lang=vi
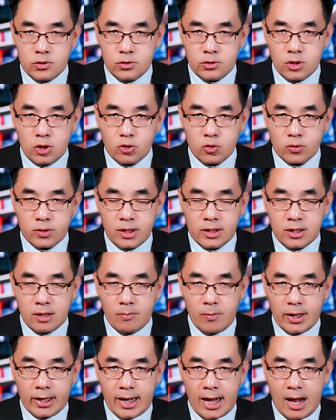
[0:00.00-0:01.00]
nhớ đầu tới cho
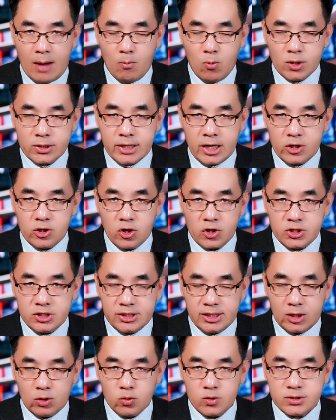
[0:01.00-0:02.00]
mấy cả một thành thoi
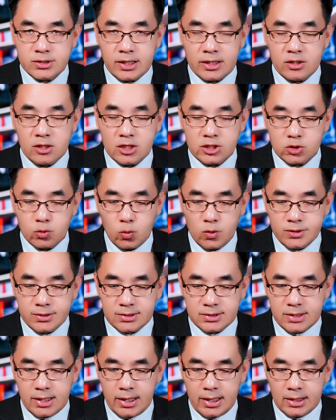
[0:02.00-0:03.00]
gì lúc sang Yasmin
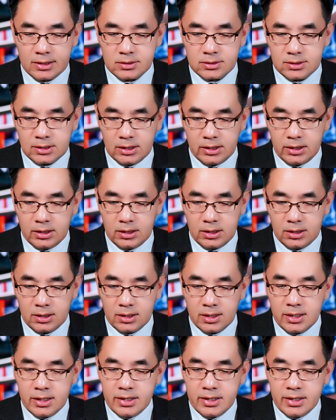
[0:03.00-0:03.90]
State, Sili,